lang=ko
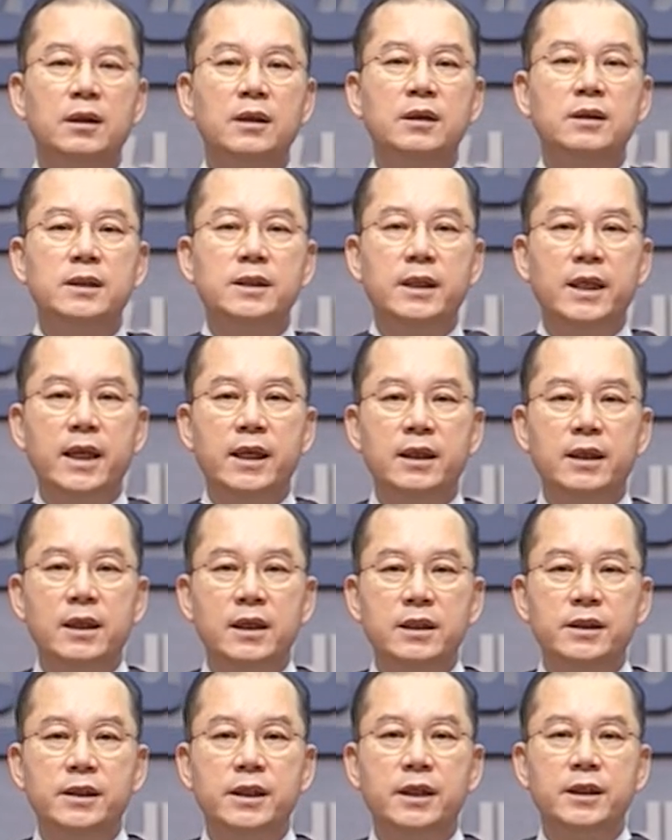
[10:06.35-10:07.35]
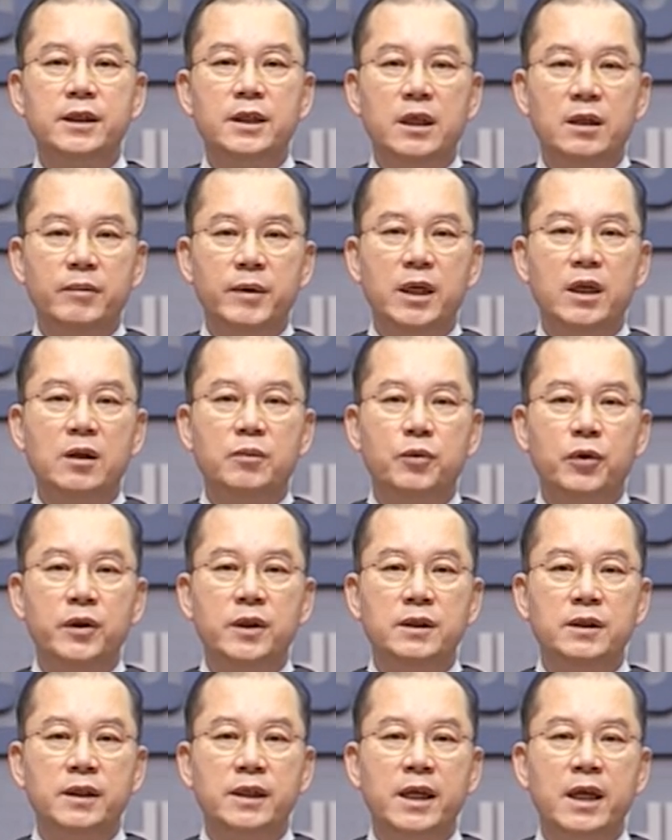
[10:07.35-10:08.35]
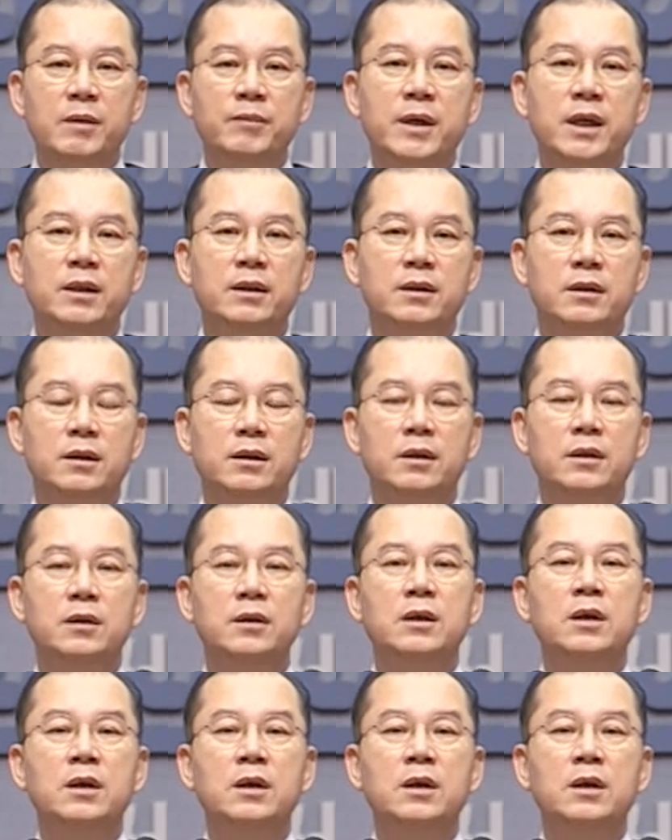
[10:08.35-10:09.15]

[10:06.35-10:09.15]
실행일체의 열매를 보여드려야만